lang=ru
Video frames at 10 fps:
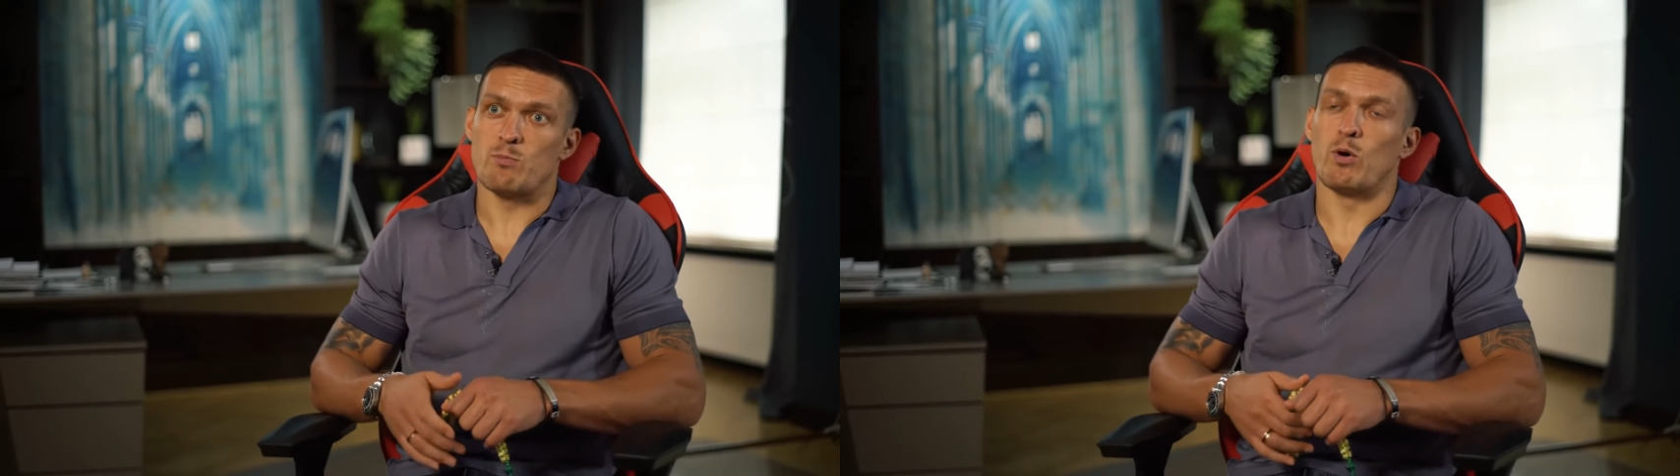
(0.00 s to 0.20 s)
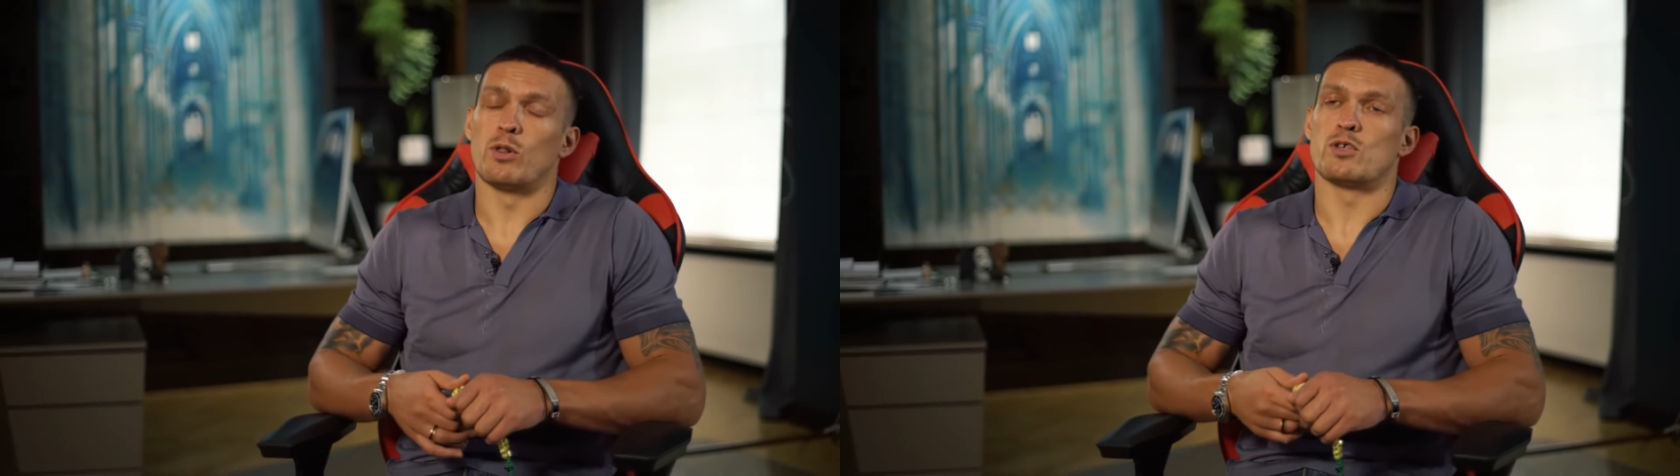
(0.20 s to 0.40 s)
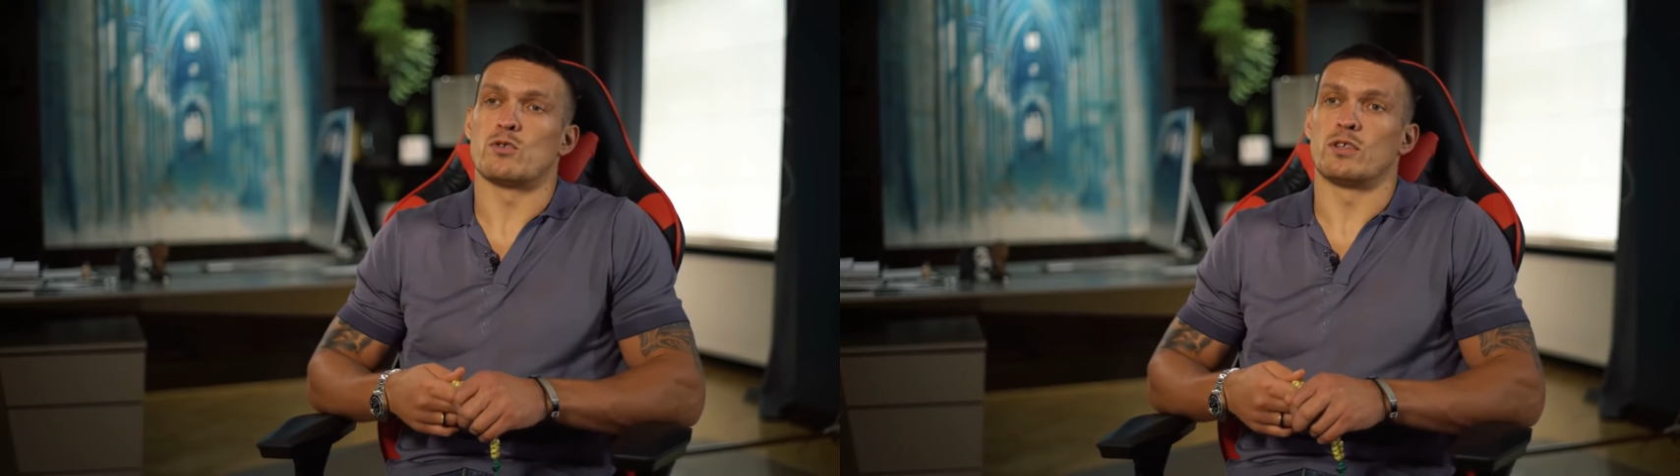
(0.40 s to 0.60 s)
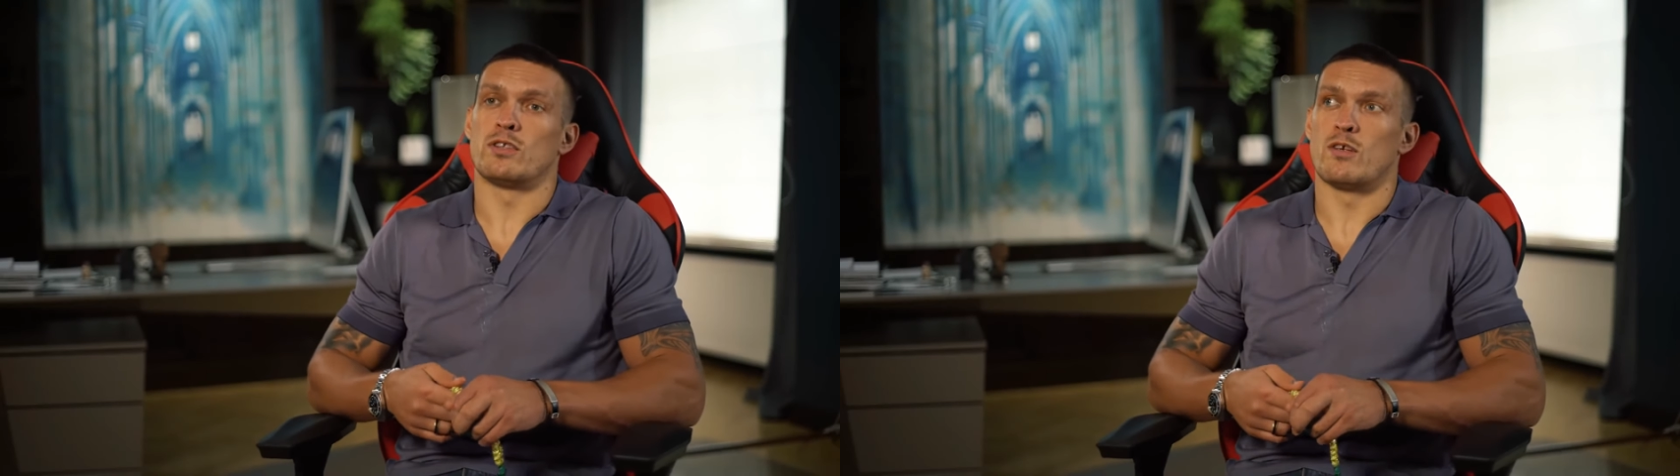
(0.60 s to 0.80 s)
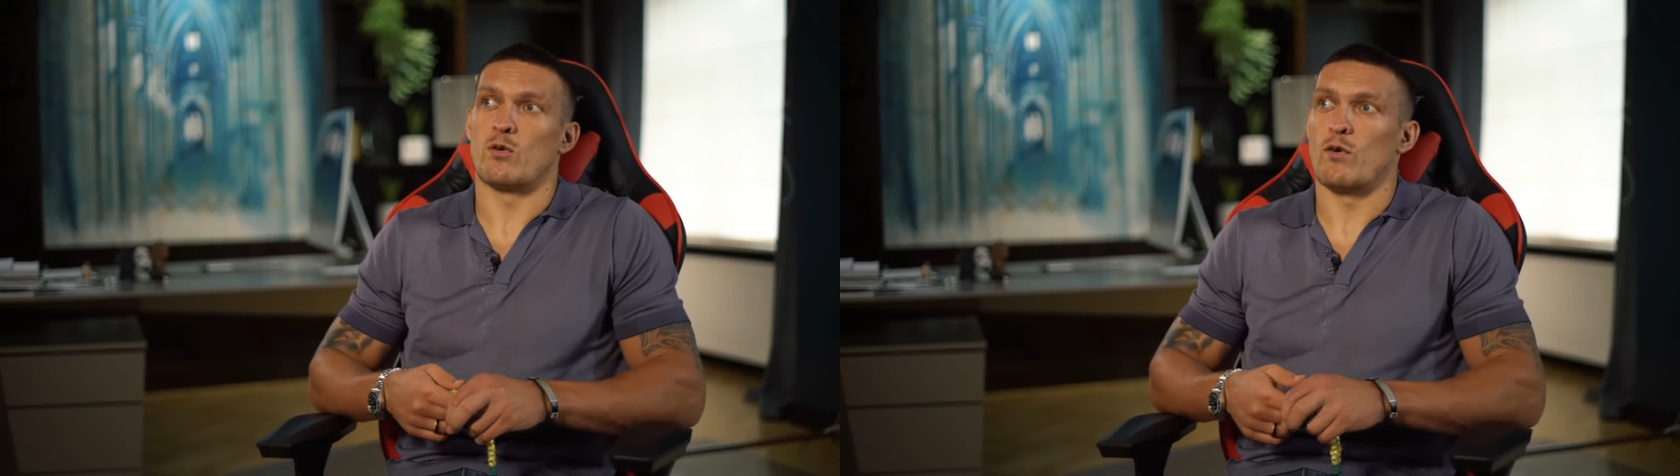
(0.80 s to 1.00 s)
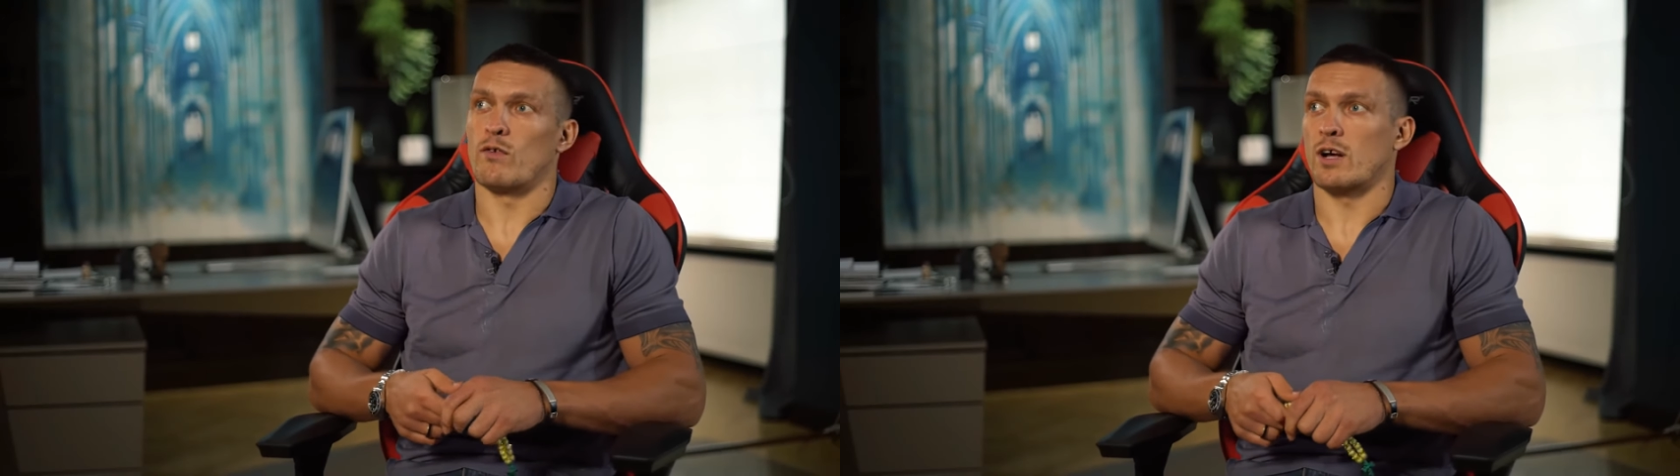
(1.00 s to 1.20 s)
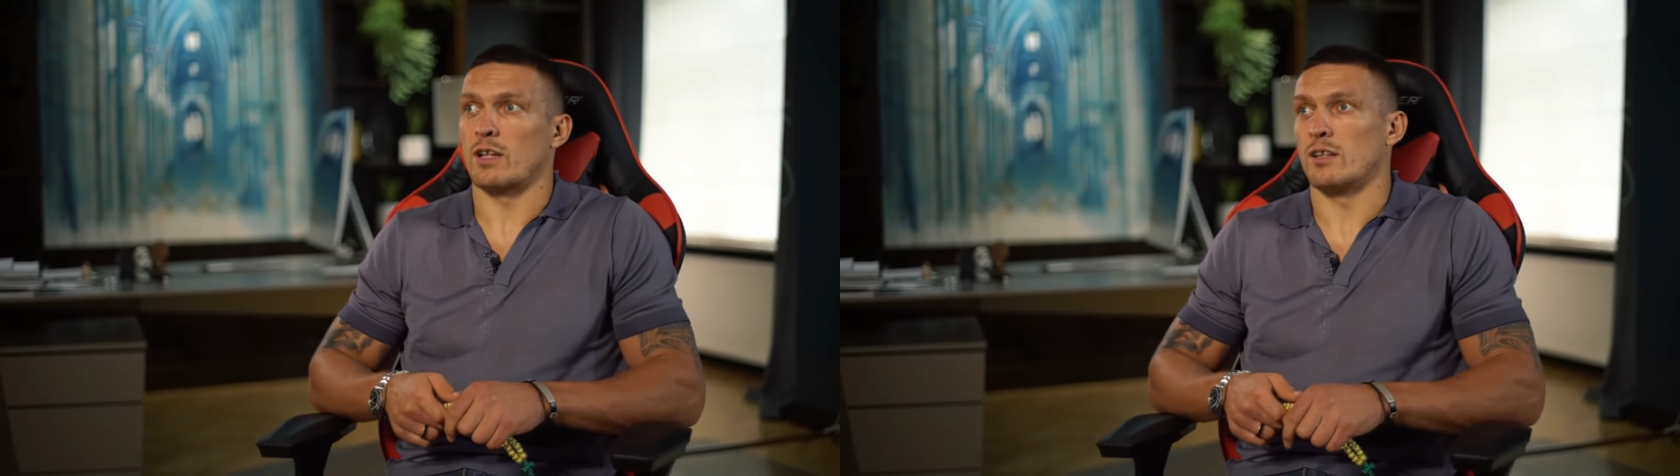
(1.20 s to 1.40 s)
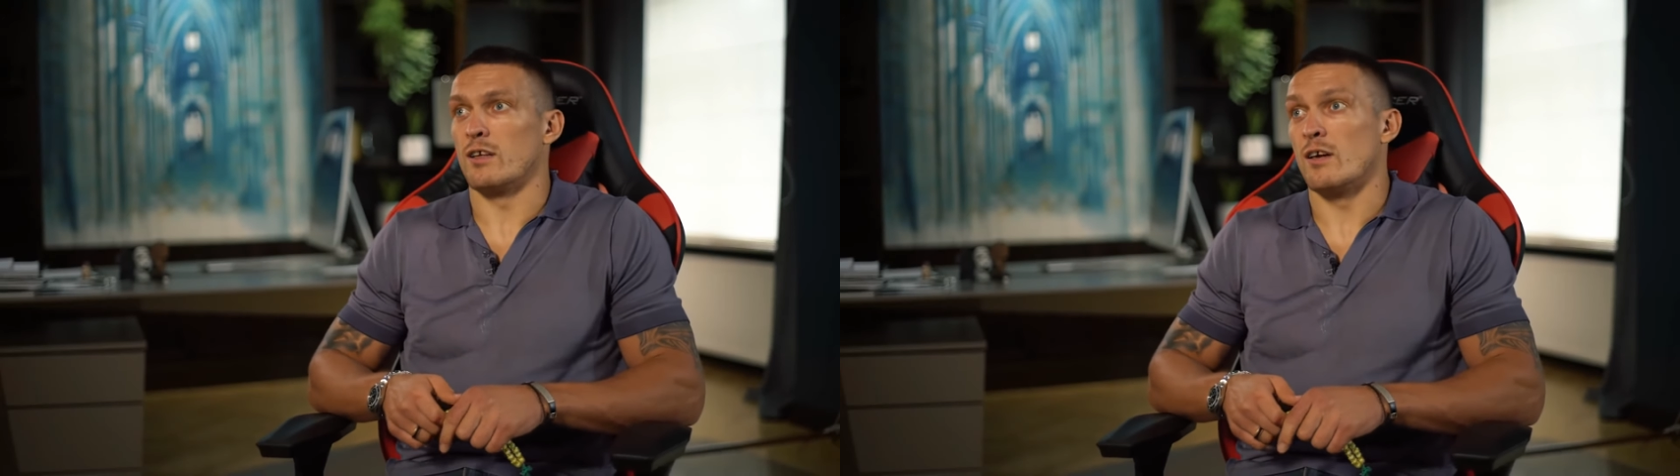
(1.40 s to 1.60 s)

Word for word: полностью на тренировках. Это,